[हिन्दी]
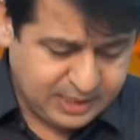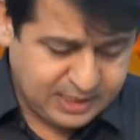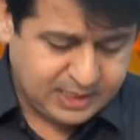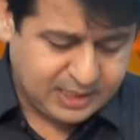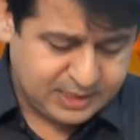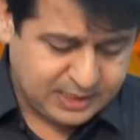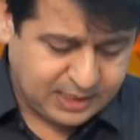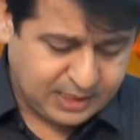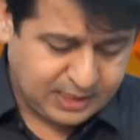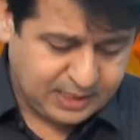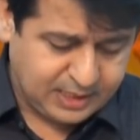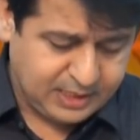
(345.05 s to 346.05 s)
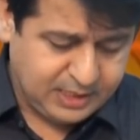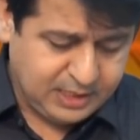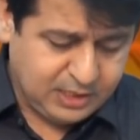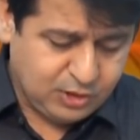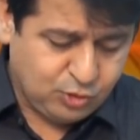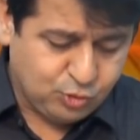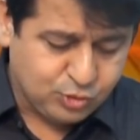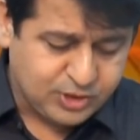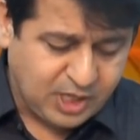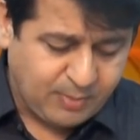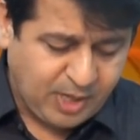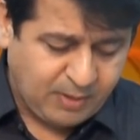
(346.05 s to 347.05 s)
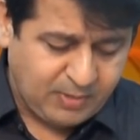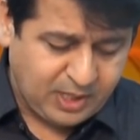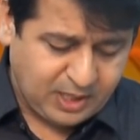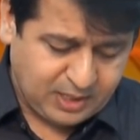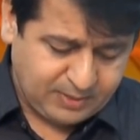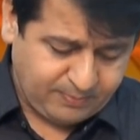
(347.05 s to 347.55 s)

देखा जा रहा है दूसरा मामला